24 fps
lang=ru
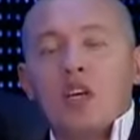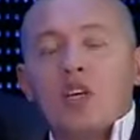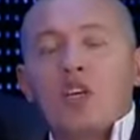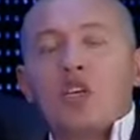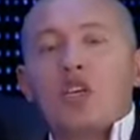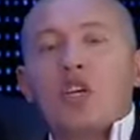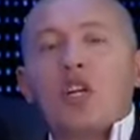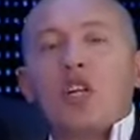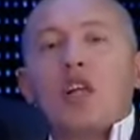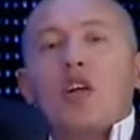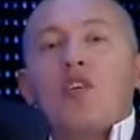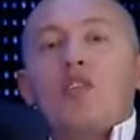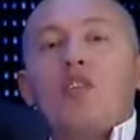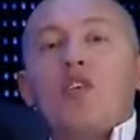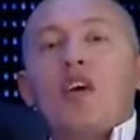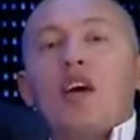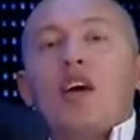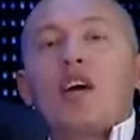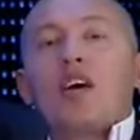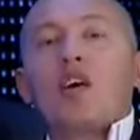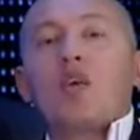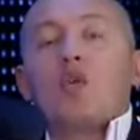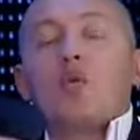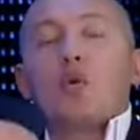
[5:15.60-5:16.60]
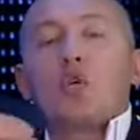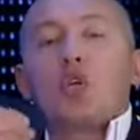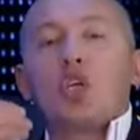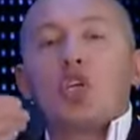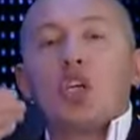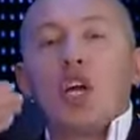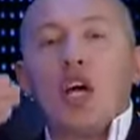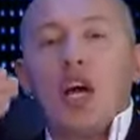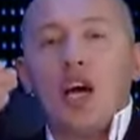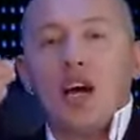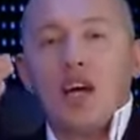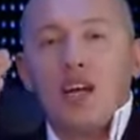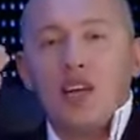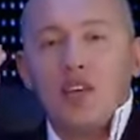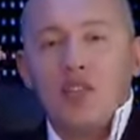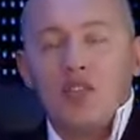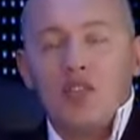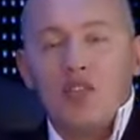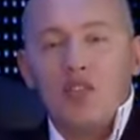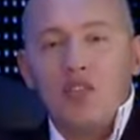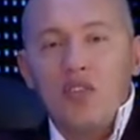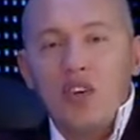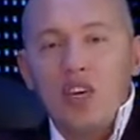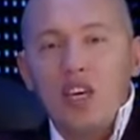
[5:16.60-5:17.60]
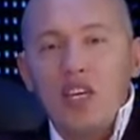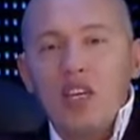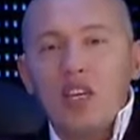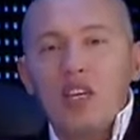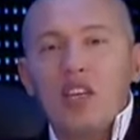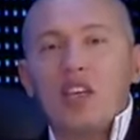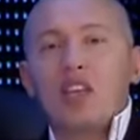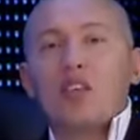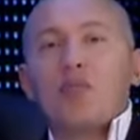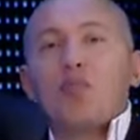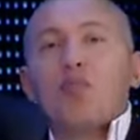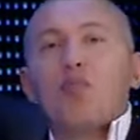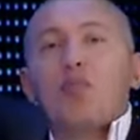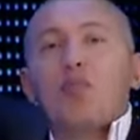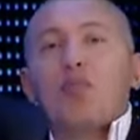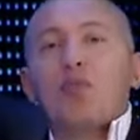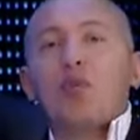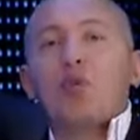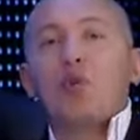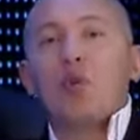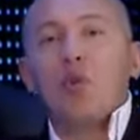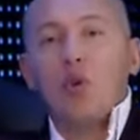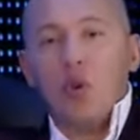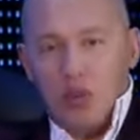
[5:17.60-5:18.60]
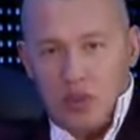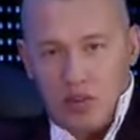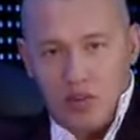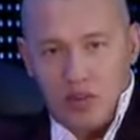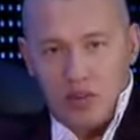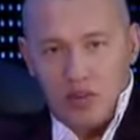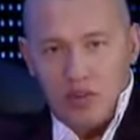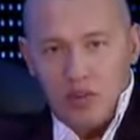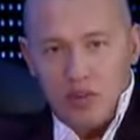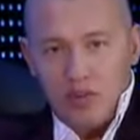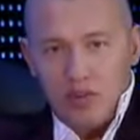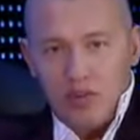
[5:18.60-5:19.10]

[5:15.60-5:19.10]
человек уже видит плод.